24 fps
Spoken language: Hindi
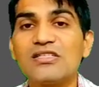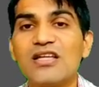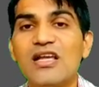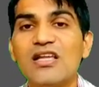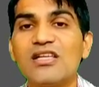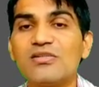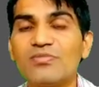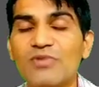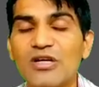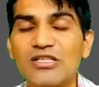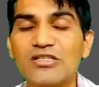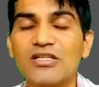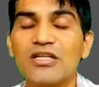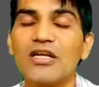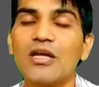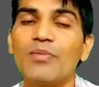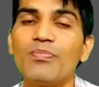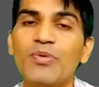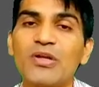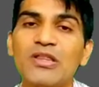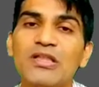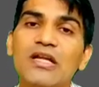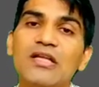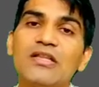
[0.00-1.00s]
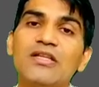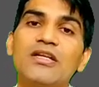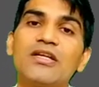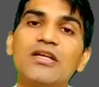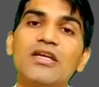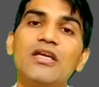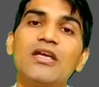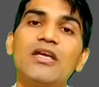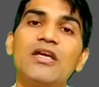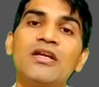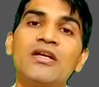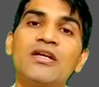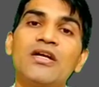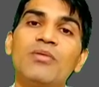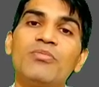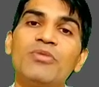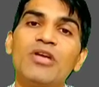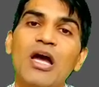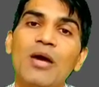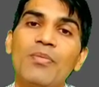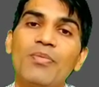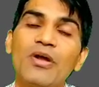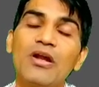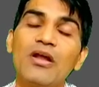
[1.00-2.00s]
सेल्स मास्टर के पंद्रह दिन की इनकम
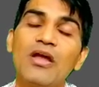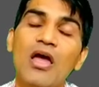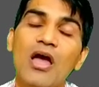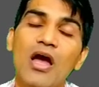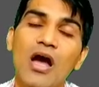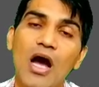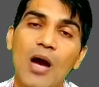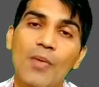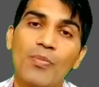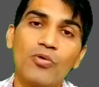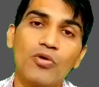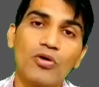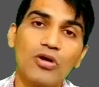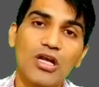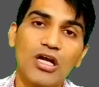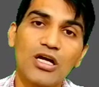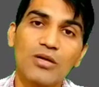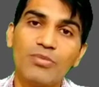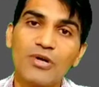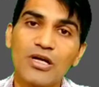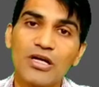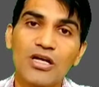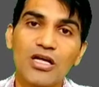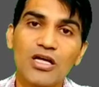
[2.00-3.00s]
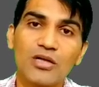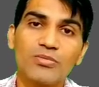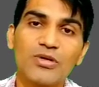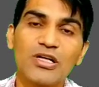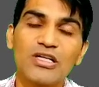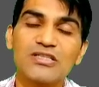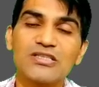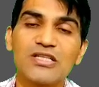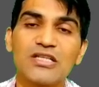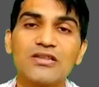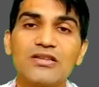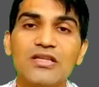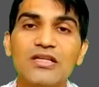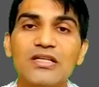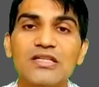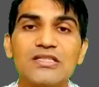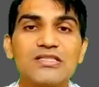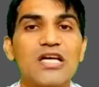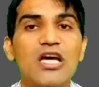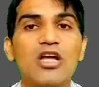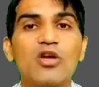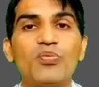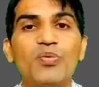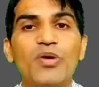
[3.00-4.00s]
यहां पर आपको लगभग लगभग सत्तर
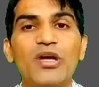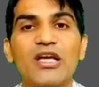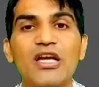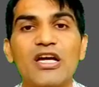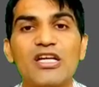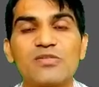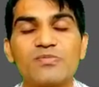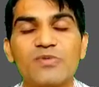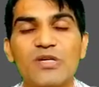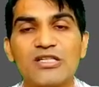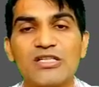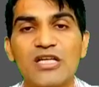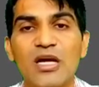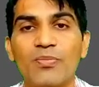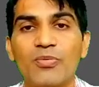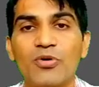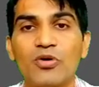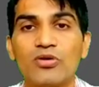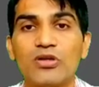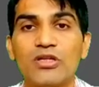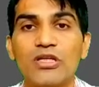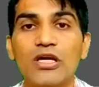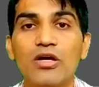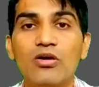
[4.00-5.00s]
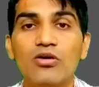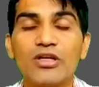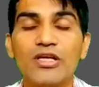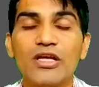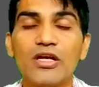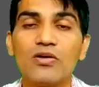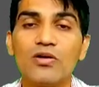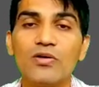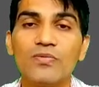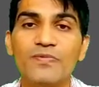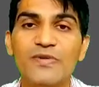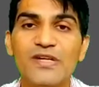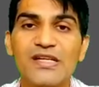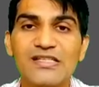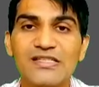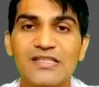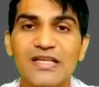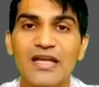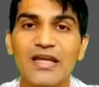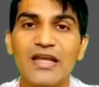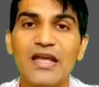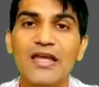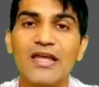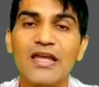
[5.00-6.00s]
हजार रुपए के आसपास यहां पर होती है और ये कोई
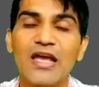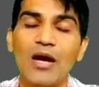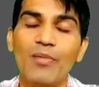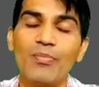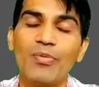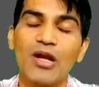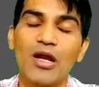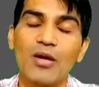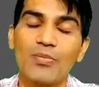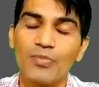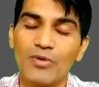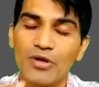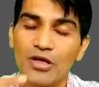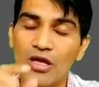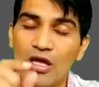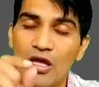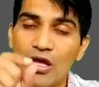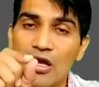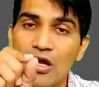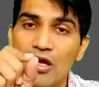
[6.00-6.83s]
फिक्स नहीं है यहां पर आप